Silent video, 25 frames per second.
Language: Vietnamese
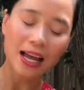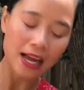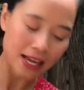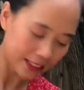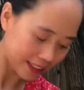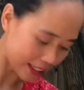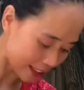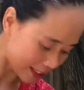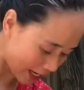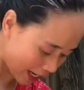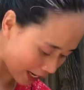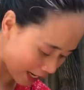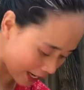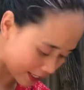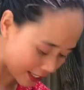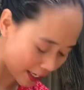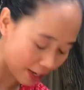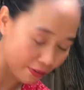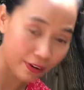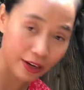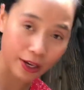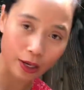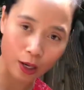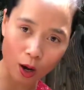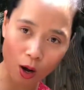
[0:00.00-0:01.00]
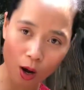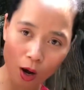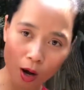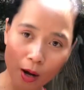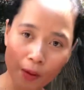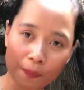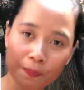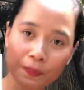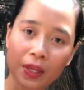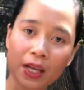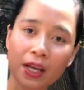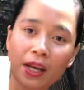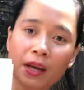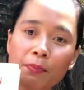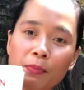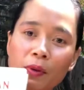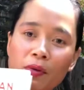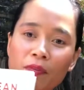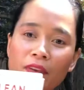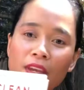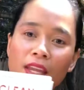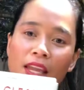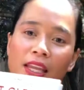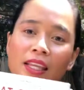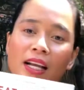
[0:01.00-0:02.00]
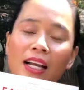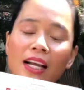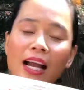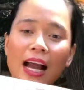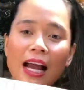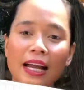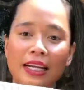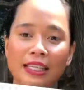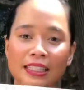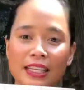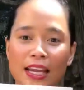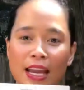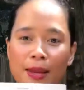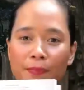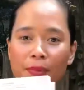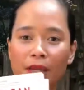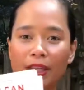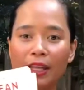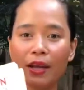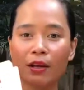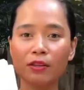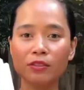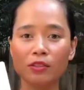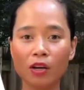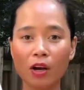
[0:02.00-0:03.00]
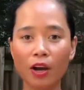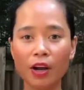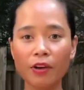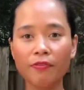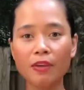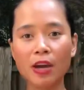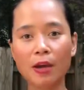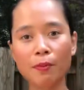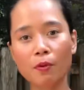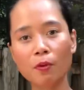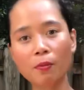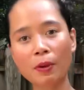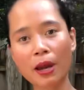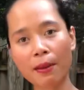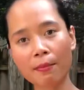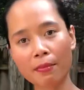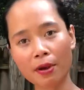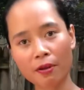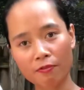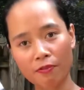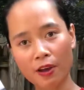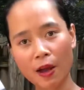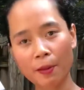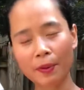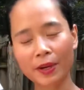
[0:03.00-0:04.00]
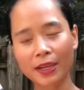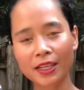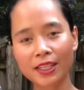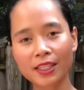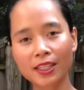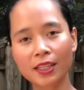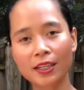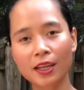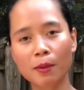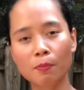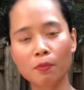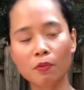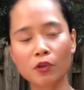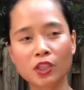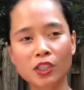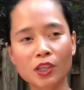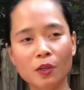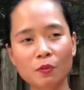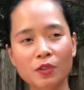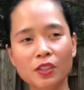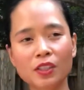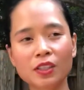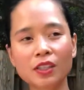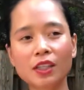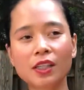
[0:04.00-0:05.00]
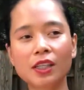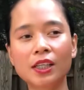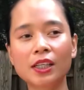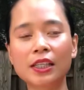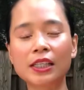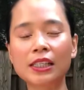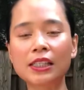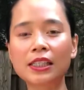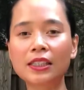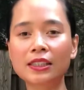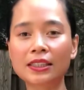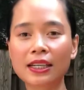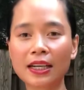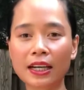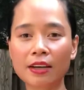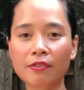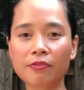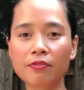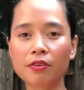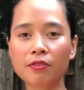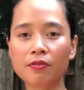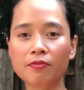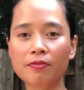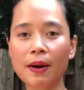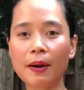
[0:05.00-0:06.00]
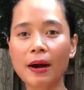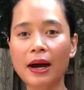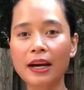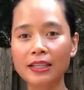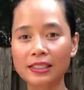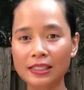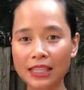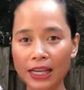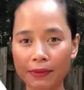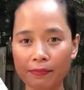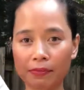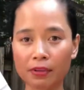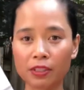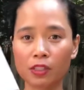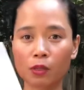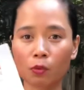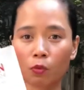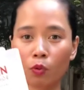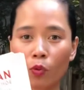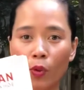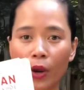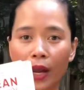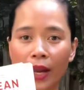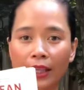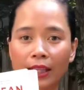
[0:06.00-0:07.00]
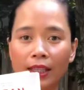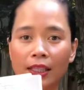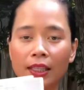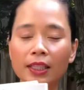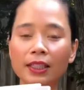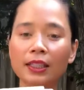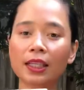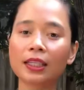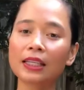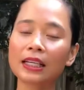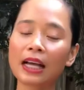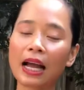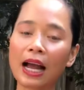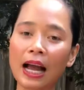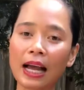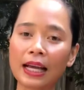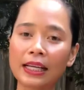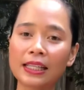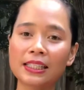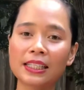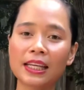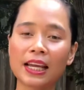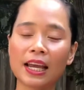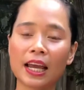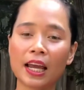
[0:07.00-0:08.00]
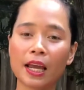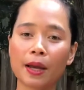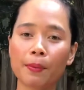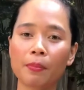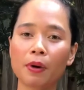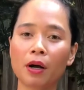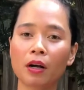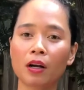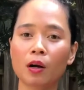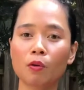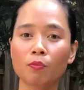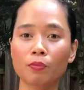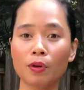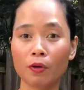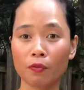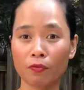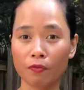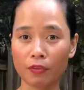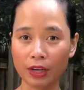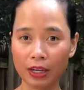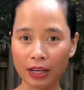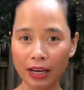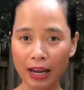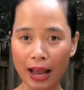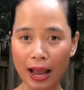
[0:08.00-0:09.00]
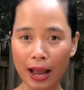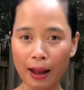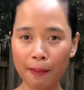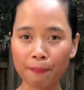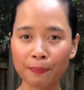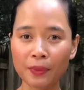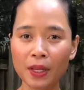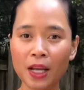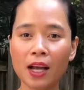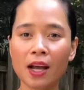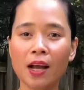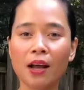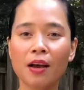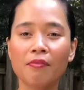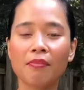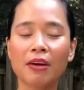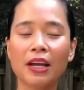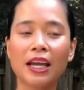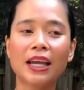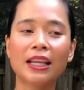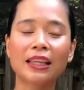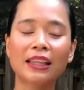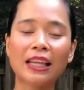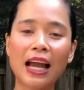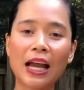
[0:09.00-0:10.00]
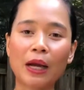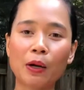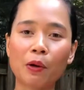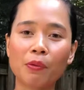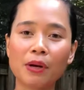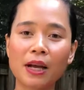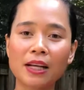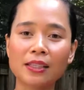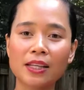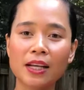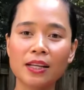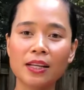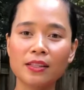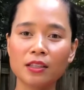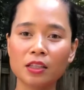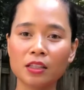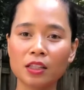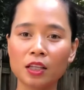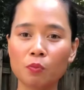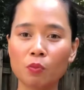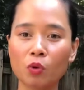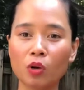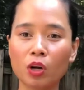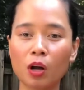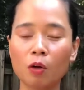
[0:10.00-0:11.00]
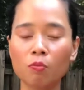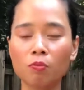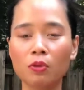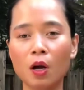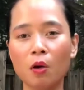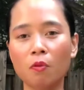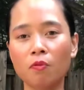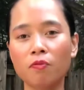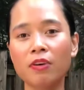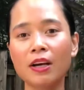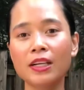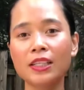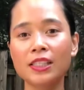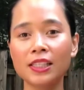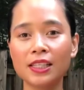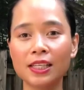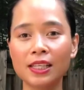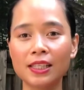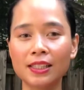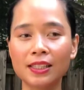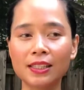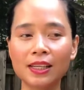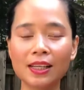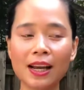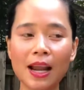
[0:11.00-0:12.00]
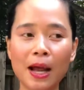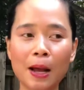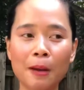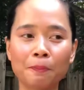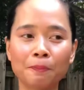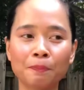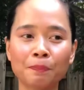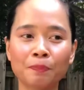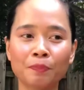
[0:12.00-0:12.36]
chắc chắn là sẽ phải có bởi vì tất cả anh chị em đã theo dõi Facebook em Phạm Kitchen là một trong những người đưa ra cái phương pháp ăn sạch và sống khỏe tới tất cả anh chị em ở cộng đồng Việt Nam và hiện tại cũng đã xây dựng ra một cộng đồng phát triển rất là